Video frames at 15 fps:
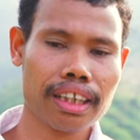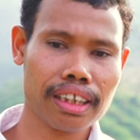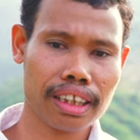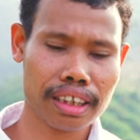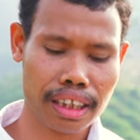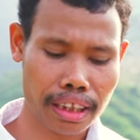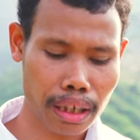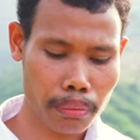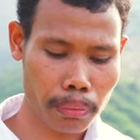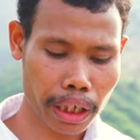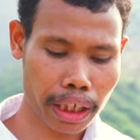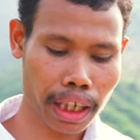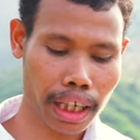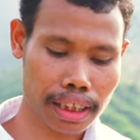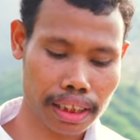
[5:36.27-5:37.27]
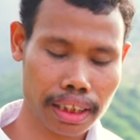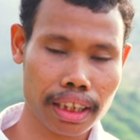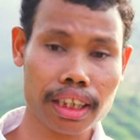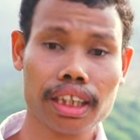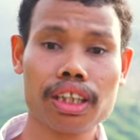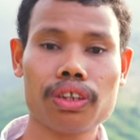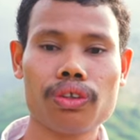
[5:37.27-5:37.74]
dan kita pakai
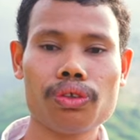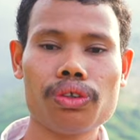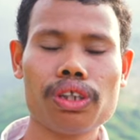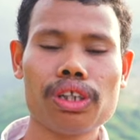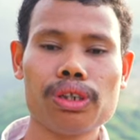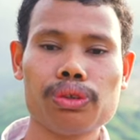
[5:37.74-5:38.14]
arsitek itu